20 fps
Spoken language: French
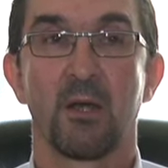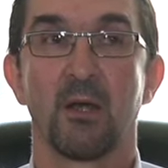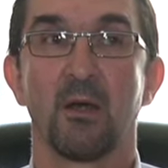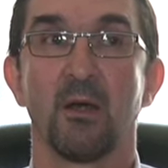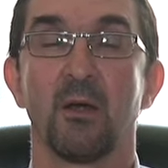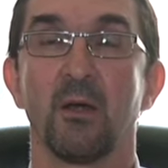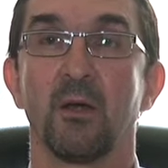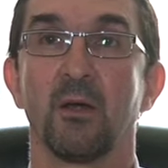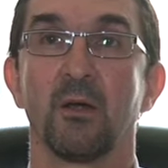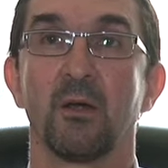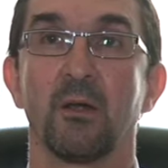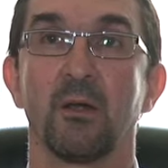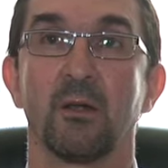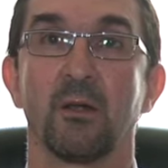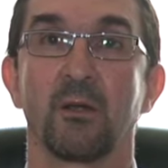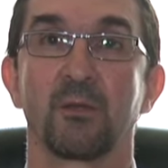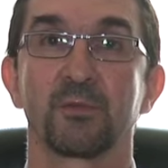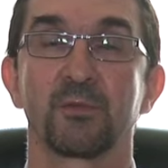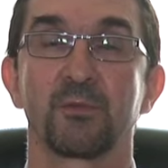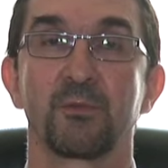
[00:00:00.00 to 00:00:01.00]
Euh,
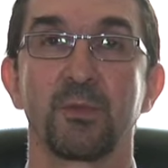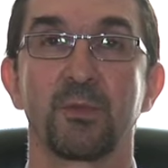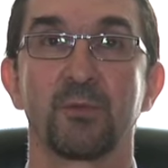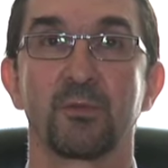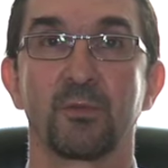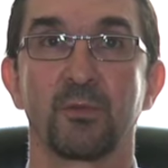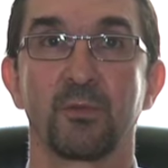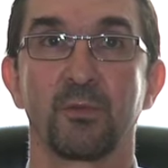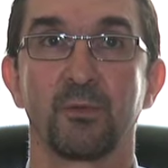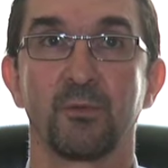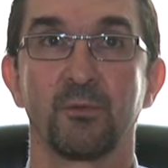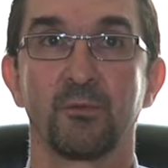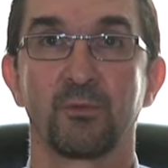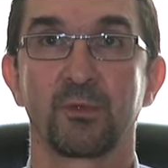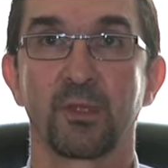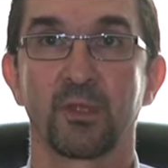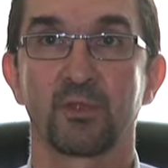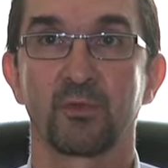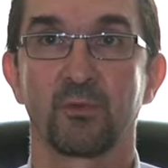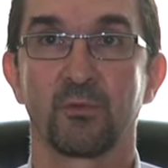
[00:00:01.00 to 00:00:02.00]
ensuite, nous
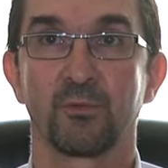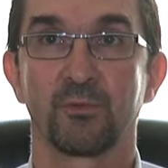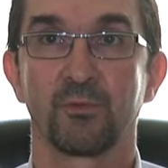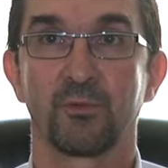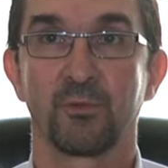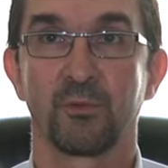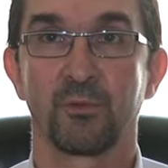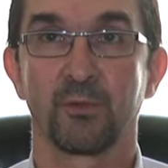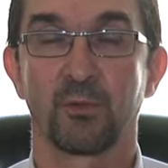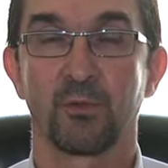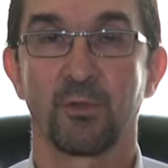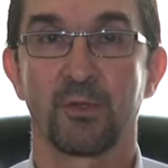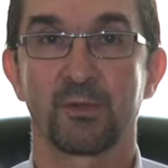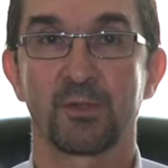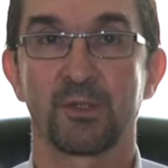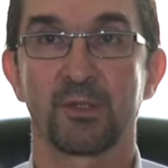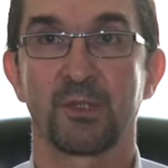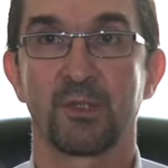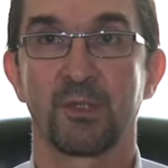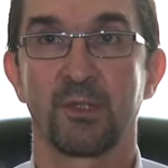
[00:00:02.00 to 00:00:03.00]
tâcherons de
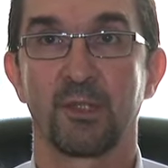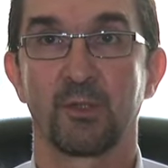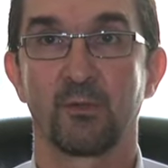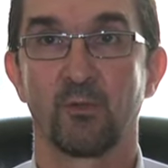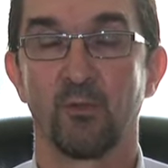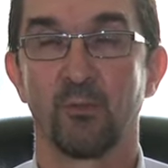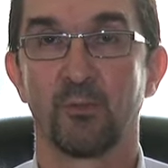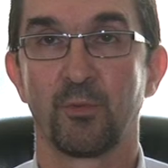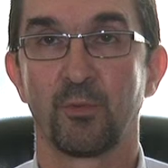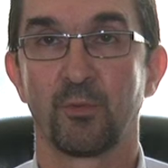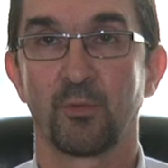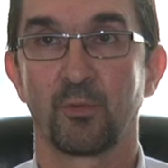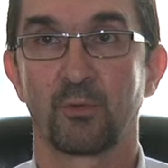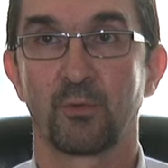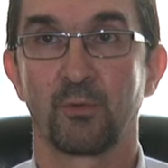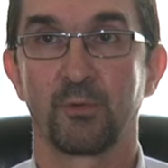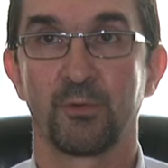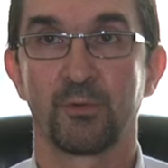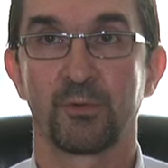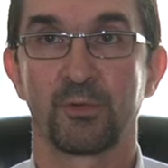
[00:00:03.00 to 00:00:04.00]
relancer les groupes
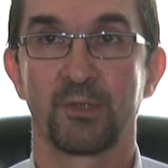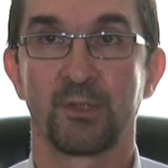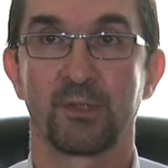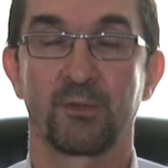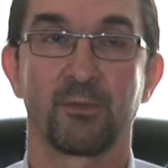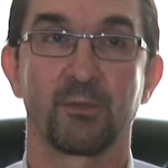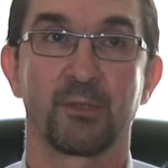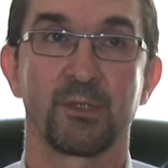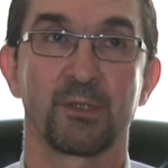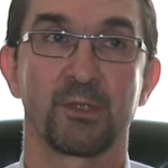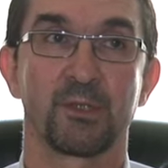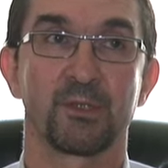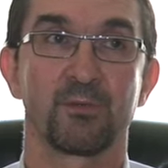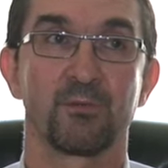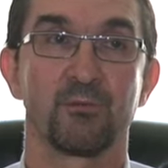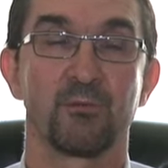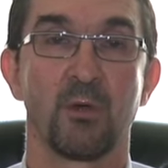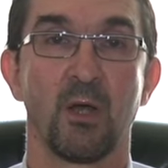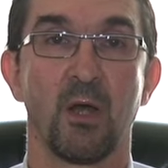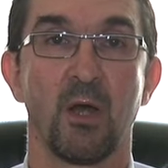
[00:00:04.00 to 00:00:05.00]
locaux de
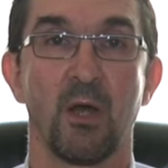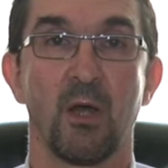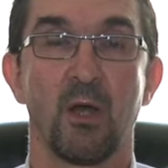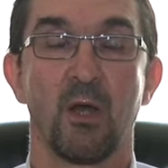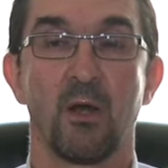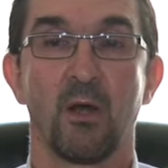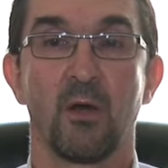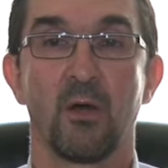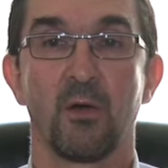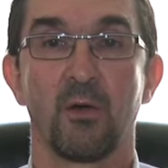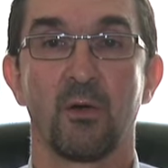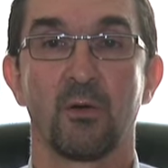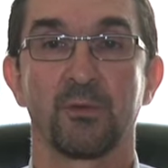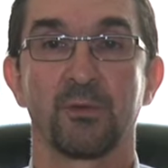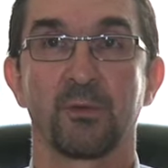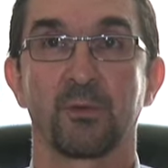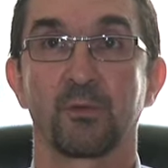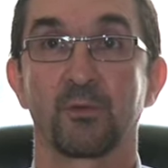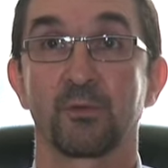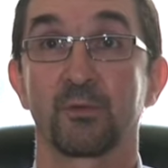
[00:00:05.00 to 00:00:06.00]
sécurisation en
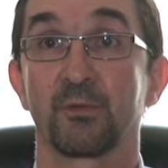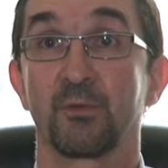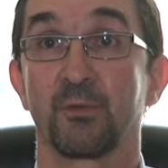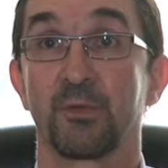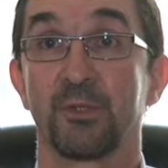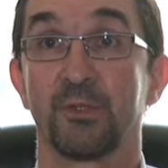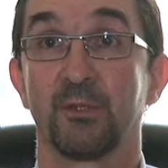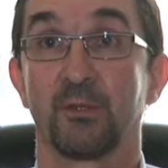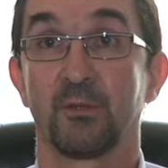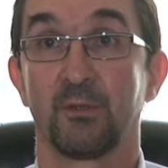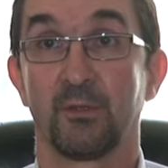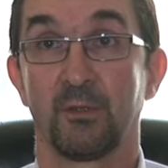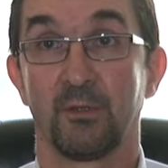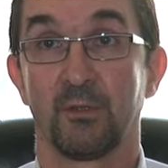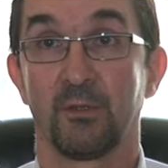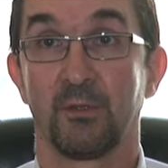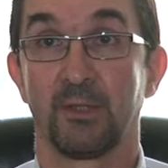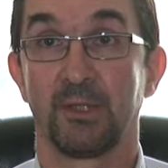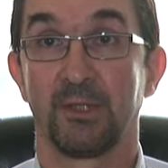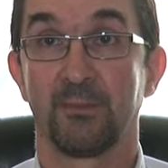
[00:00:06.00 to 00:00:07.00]
en consolidant
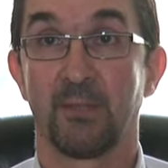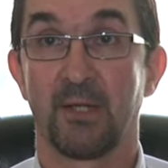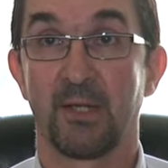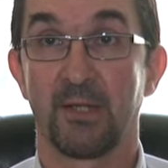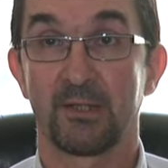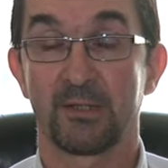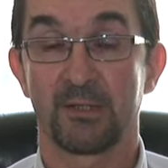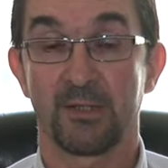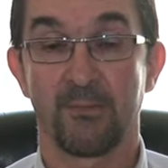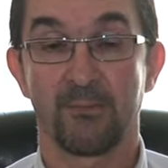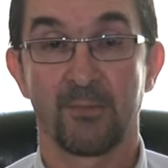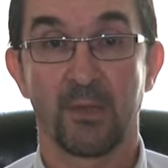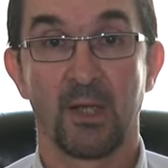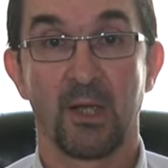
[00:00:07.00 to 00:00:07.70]
les bases.